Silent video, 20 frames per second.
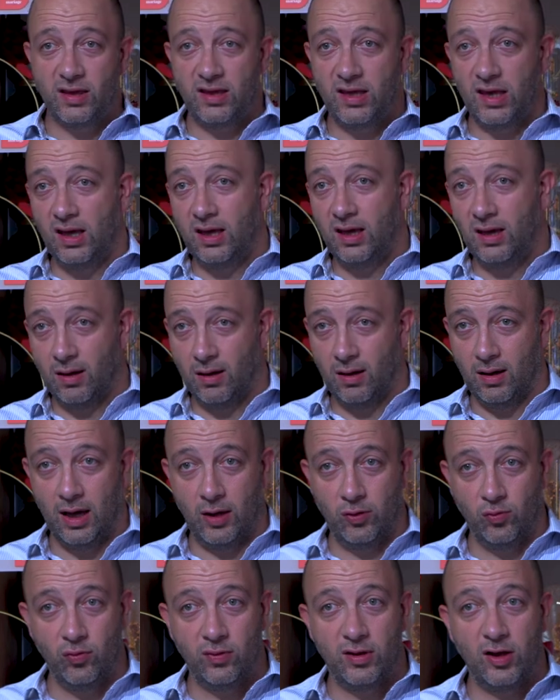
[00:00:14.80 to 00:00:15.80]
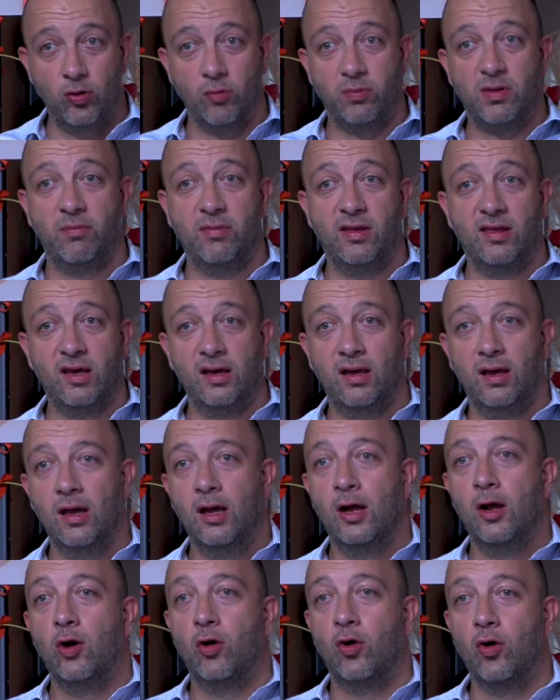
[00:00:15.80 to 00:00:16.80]
métier à nous, c'est d'optimiser
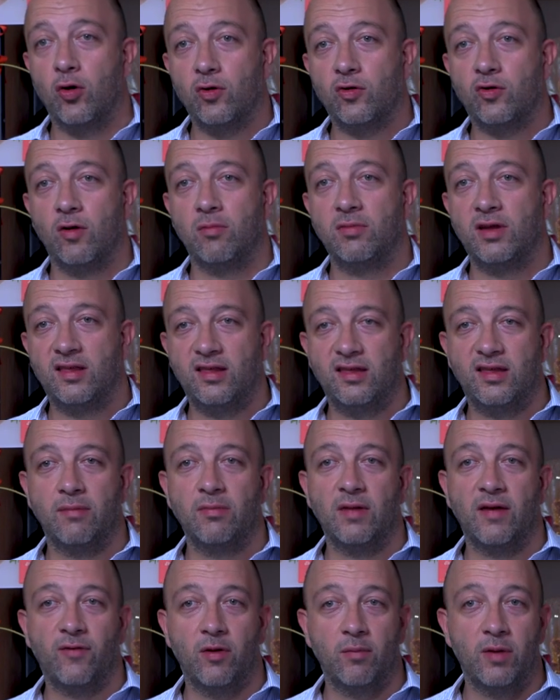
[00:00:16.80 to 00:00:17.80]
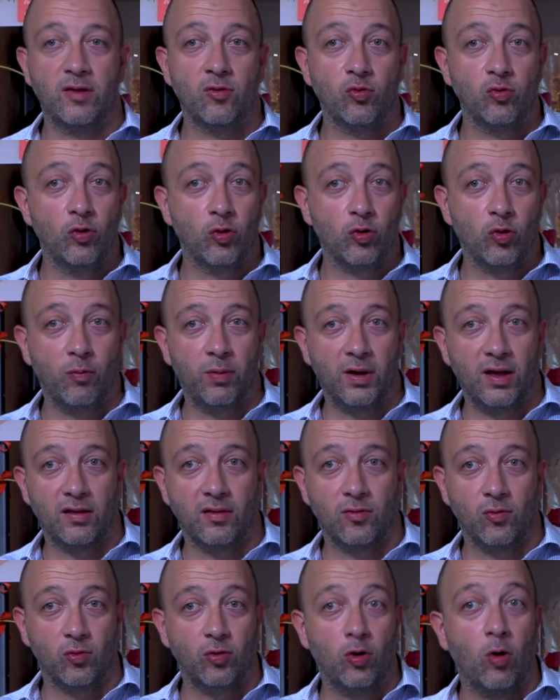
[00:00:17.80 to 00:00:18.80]
l'ensemble des systèmes d'information d'une entreprise.
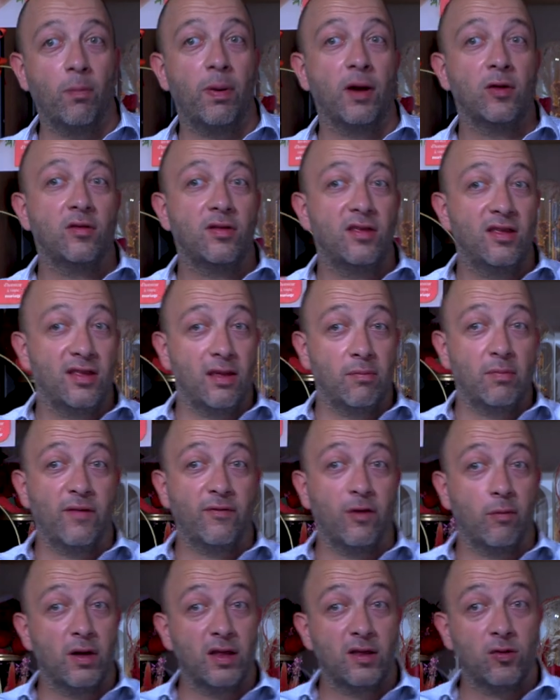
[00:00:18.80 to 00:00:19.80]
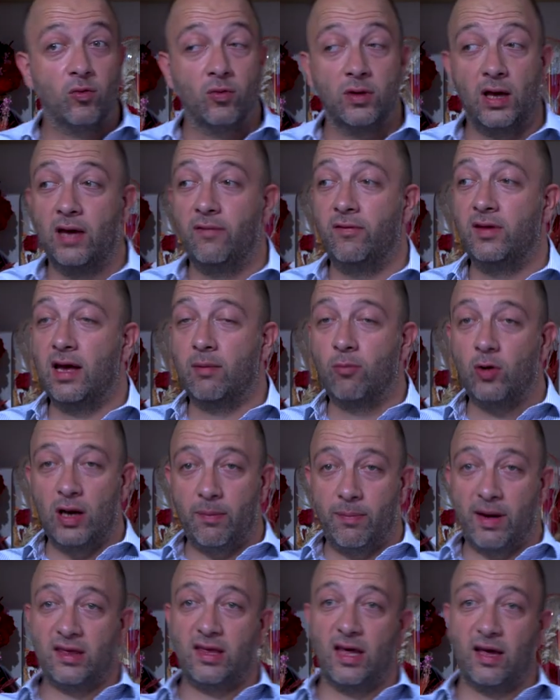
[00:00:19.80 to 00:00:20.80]
Donc quand on parle de système d'information, il y a évidemment la
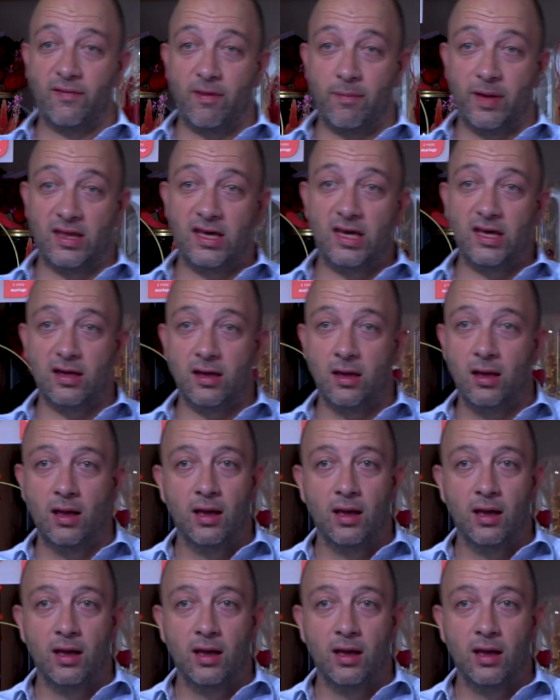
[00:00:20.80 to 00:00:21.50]
partie informatique.